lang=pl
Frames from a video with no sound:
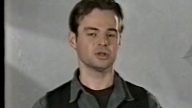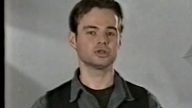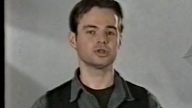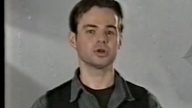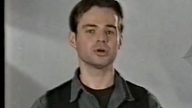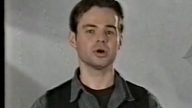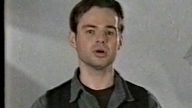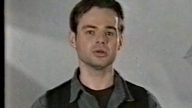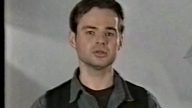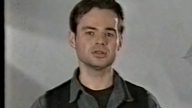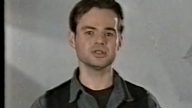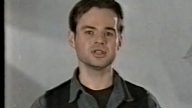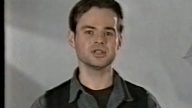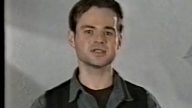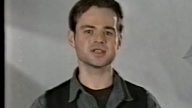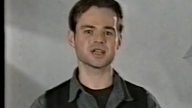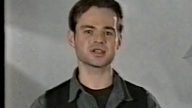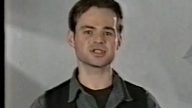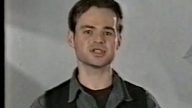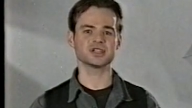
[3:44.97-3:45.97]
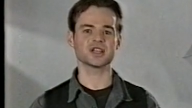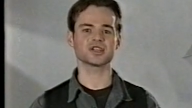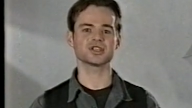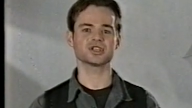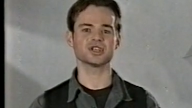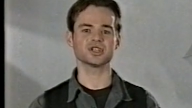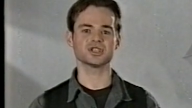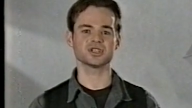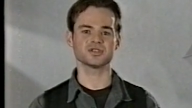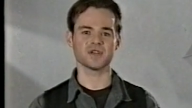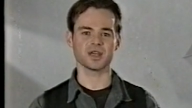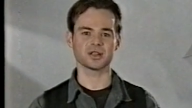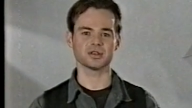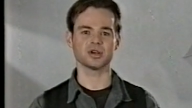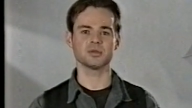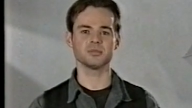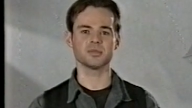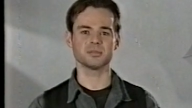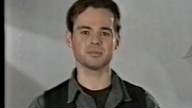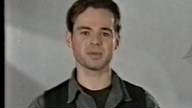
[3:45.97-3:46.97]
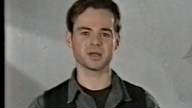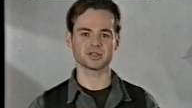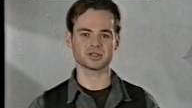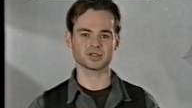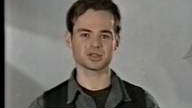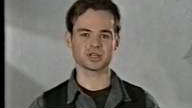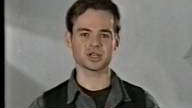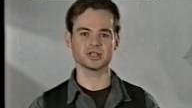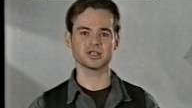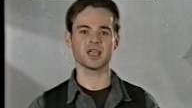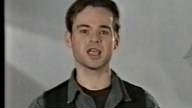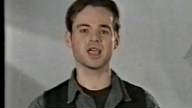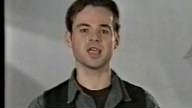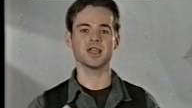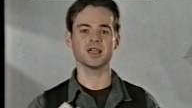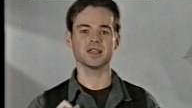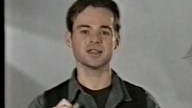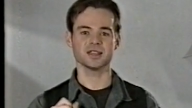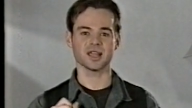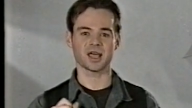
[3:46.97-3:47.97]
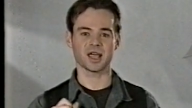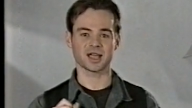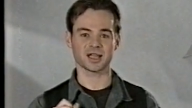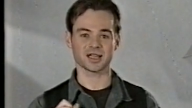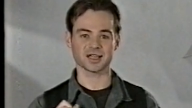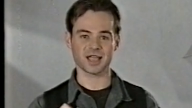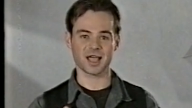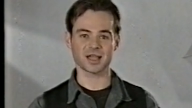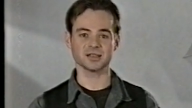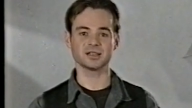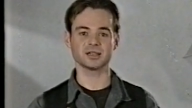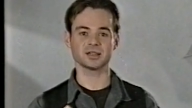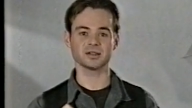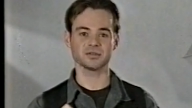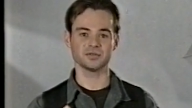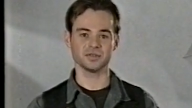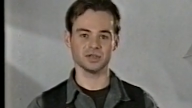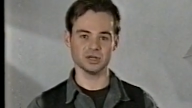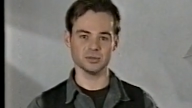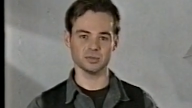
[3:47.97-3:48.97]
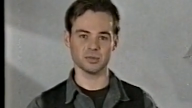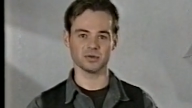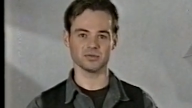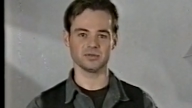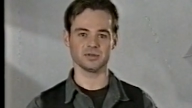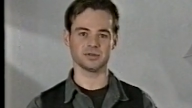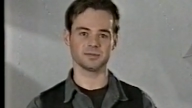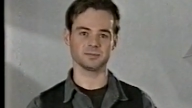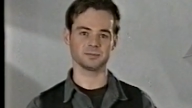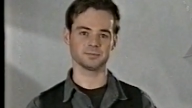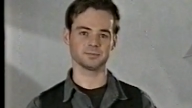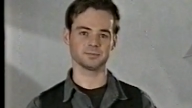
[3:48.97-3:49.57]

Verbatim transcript: To od niej zaczyna się świadome patrzenie na kadr filmowy.